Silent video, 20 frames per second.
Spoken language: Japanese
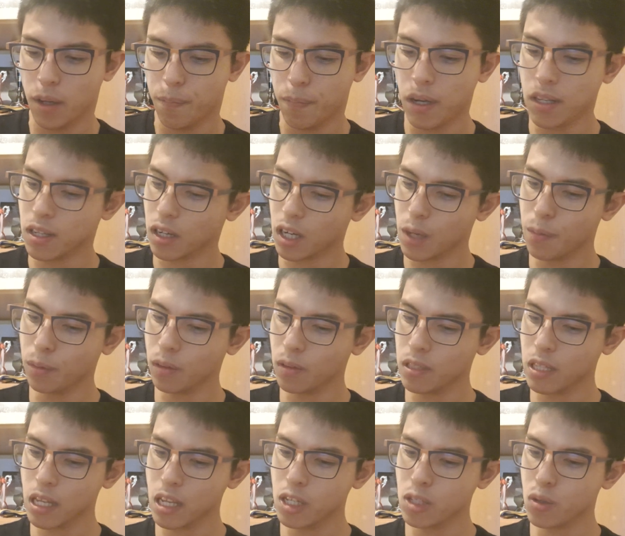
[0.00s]
まあ、坂本
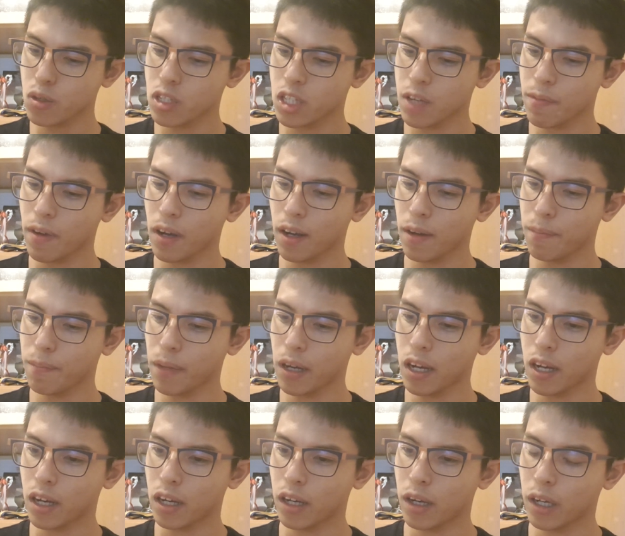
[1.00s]
選手としては、
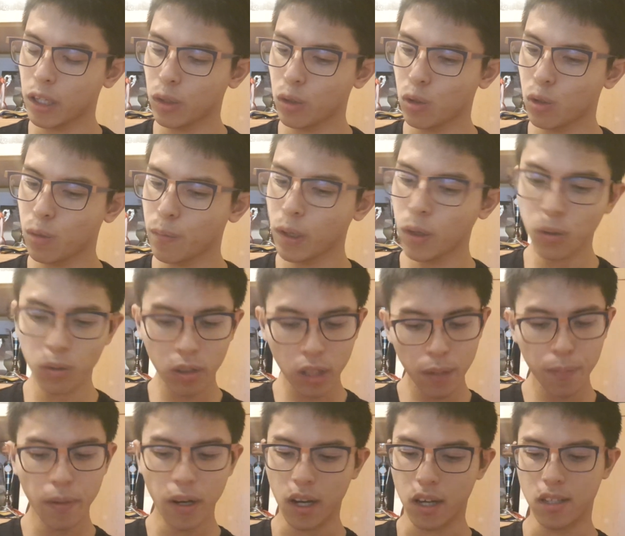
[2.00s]
まああのまあ、この
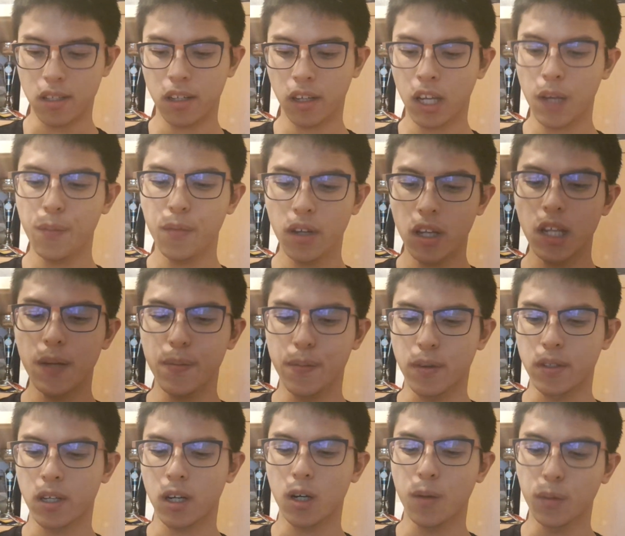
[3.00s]
ね、まあ、キム・イルブン
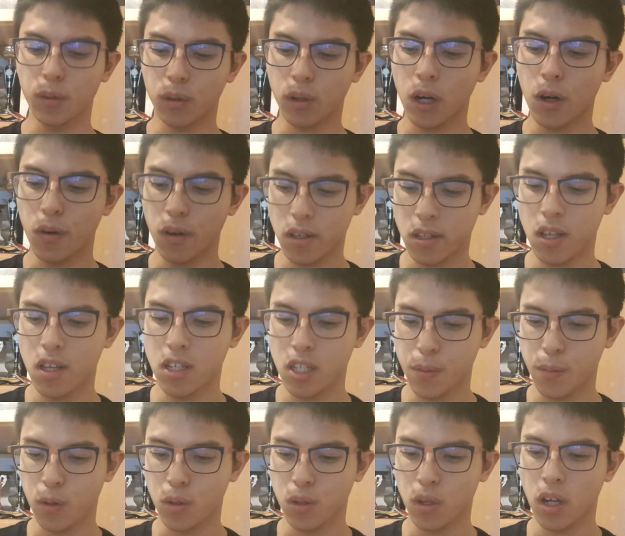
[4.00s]
も坂本花織選
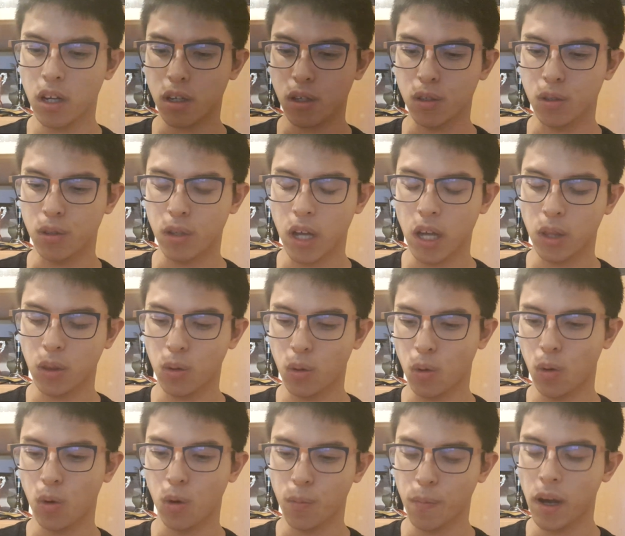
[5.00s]
手もおそらく、えっ
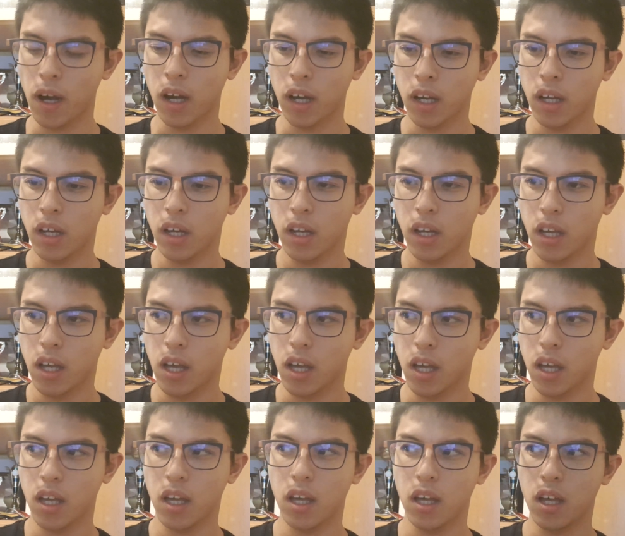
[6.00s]
とまあ
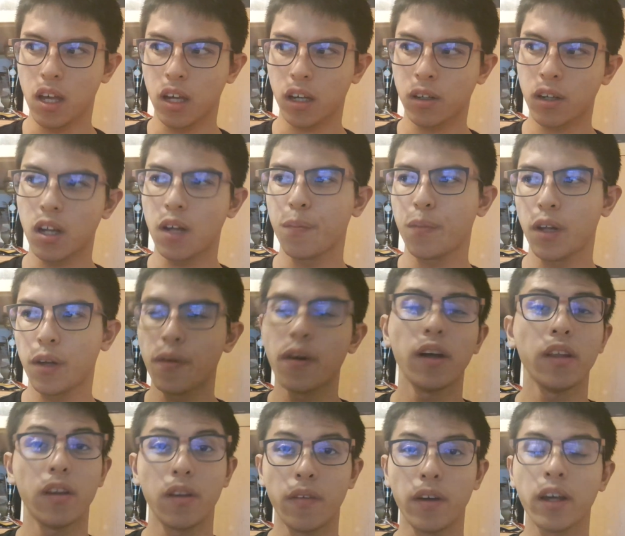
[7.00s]
えー、
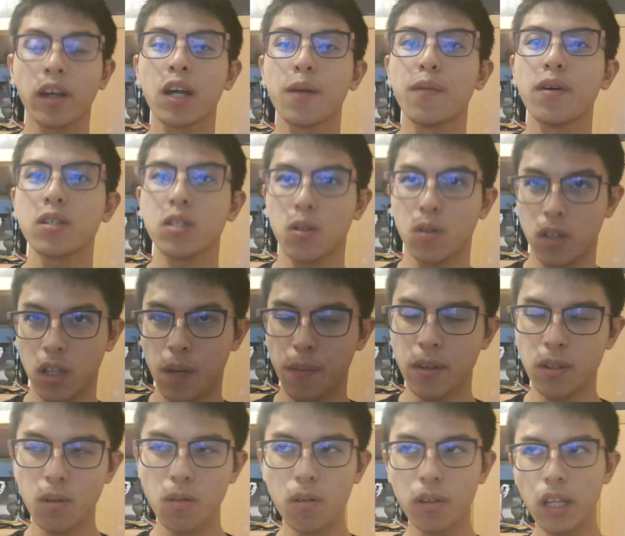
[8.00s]
グランプリファイナルには行けますので、
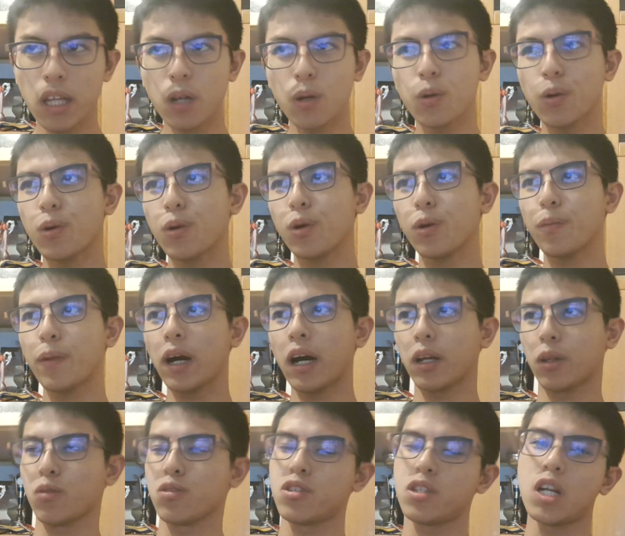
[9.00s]
まあ、そこでこう、
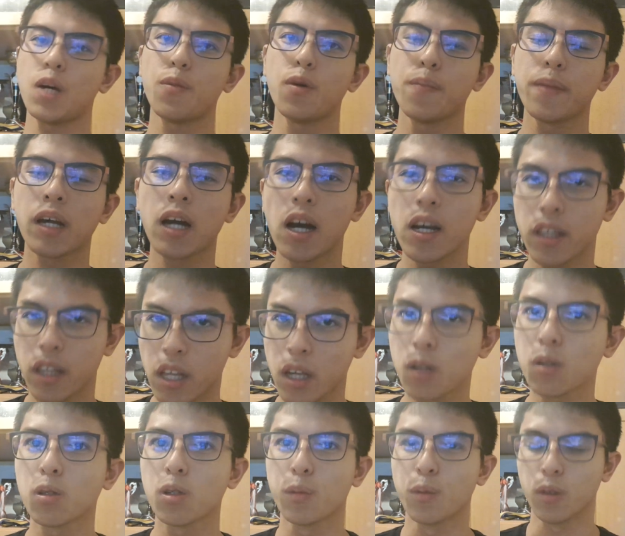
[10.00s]
まあ、どちらも磨いてい
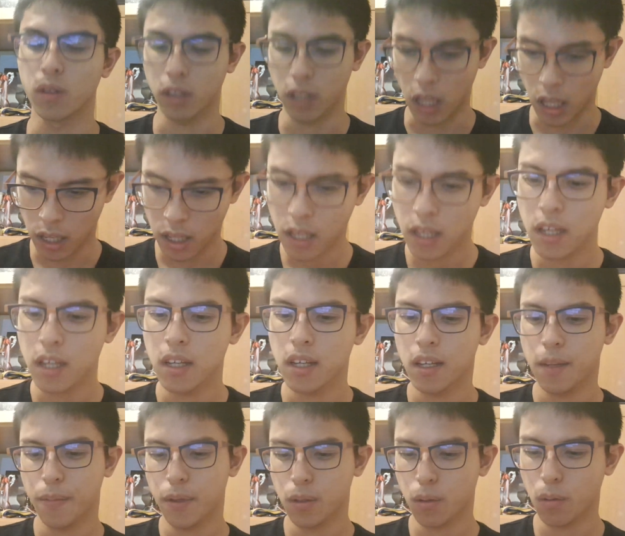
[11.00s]
くと思うんで、
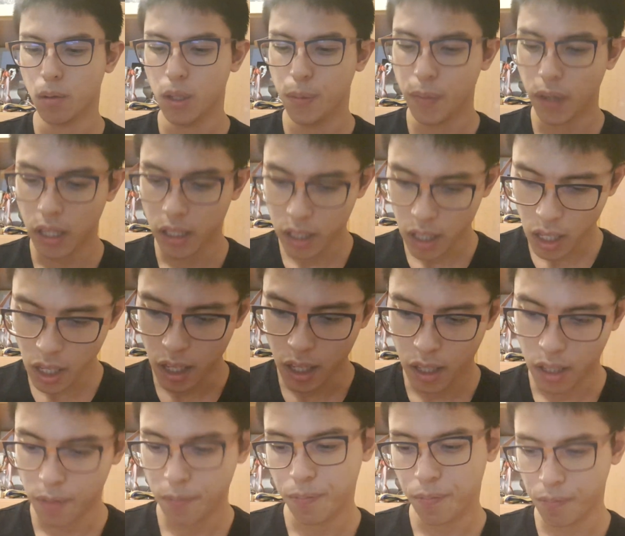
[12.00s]
まあ、そこに向け
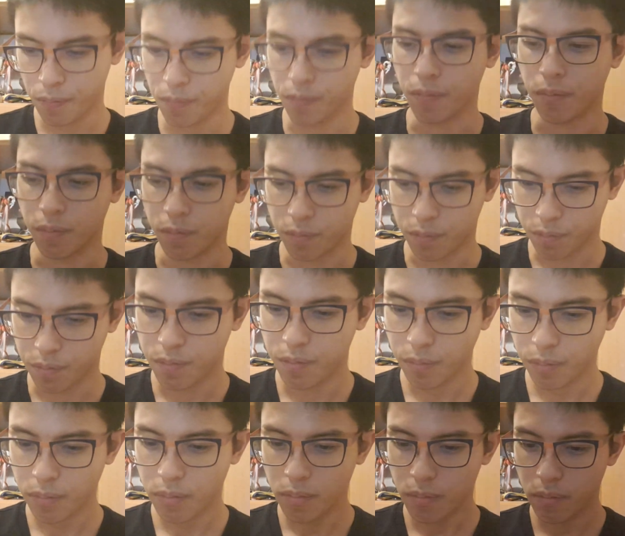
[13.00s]
て、うん
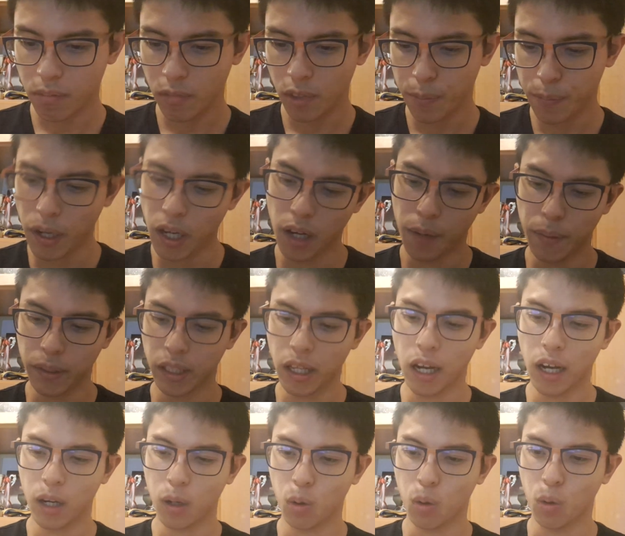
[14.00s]
まあ、ま
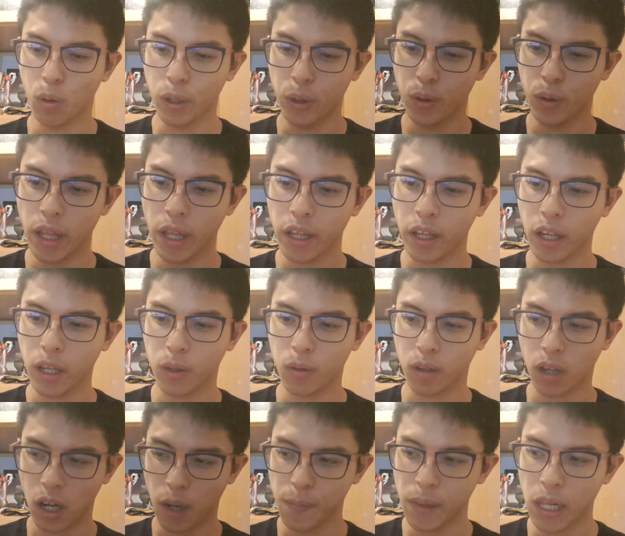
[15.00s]
たこういろ演技と
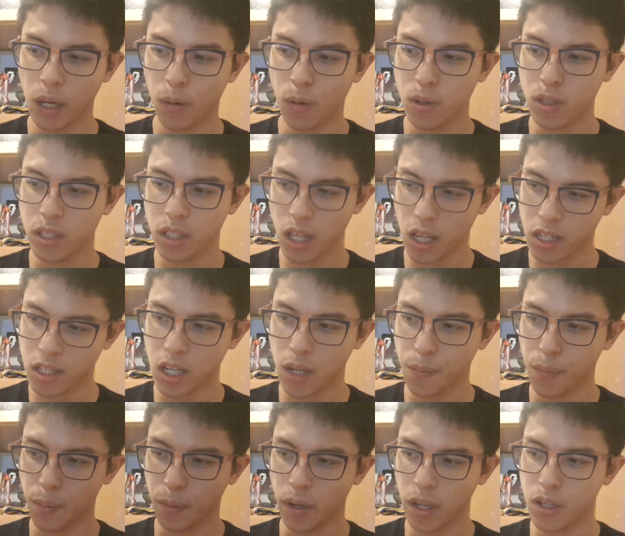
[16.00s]
か見直して
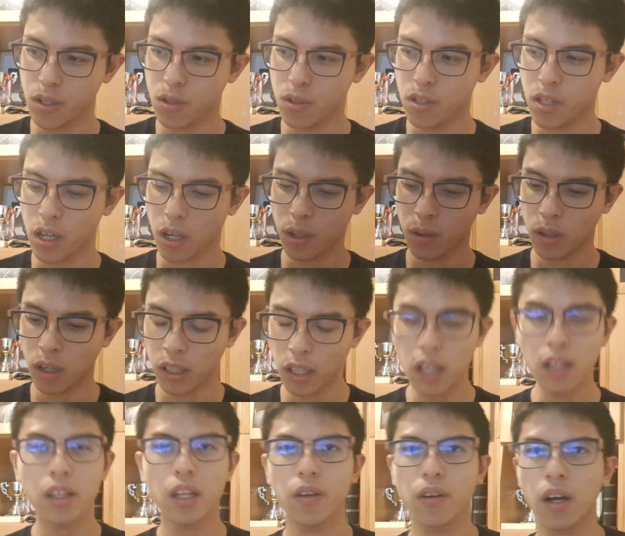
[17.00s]
ジャンプも練習していくのか
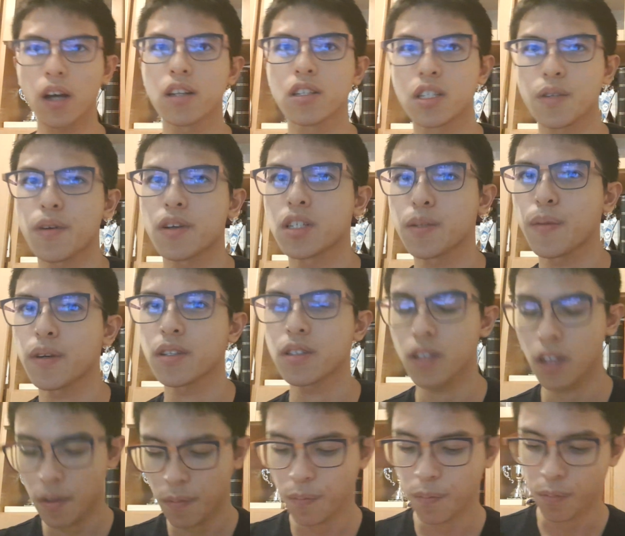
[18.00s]
なっていう感じはします
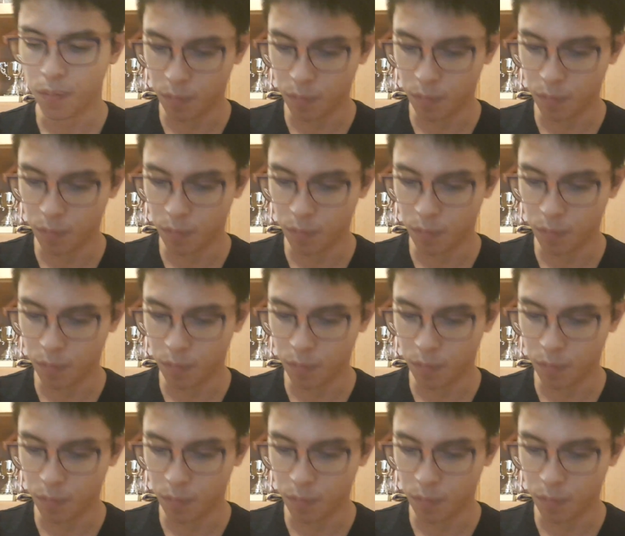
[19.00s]
ね。